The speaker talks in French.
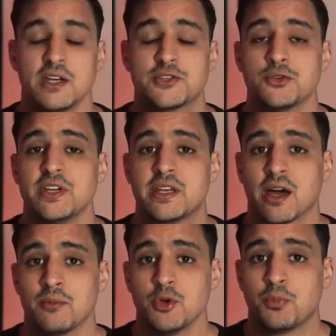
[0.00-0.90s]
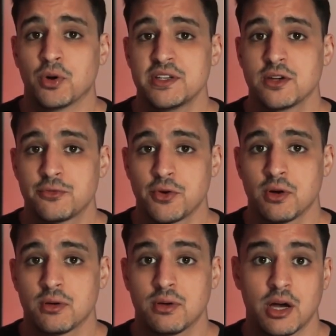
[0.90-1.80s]
Et ce n'est guère mieux pour les
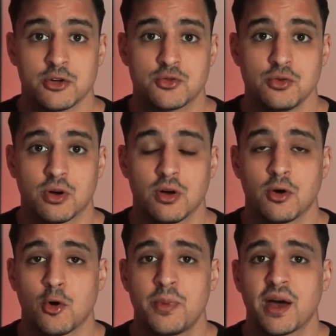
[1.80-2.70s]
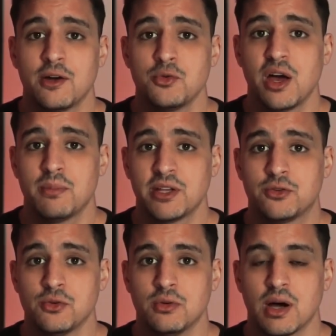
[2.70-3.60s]
enfants. Un jour, Robert a loué un
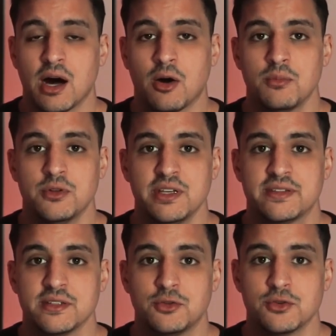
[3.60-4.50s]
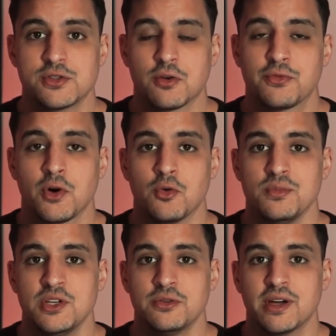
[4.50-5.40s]
bateau, a emmené ses deux enfants au
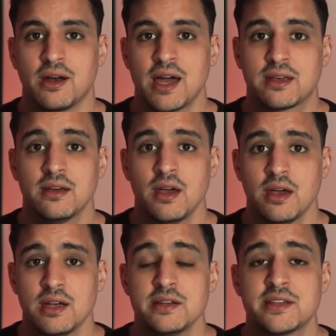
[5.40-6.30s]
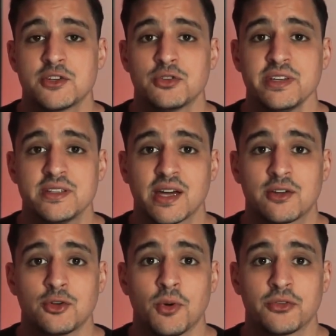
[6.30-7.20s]
milieu d'un lac et les a jetés
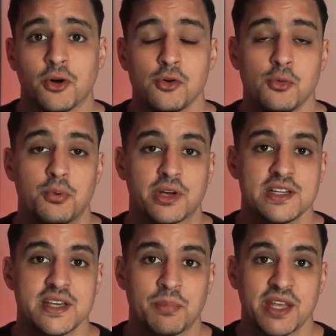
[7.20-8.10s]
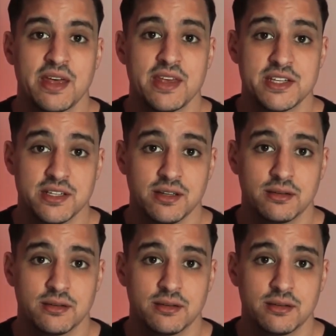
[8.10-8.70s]
directement dans l'eau pour qu'ils apprennent à nager.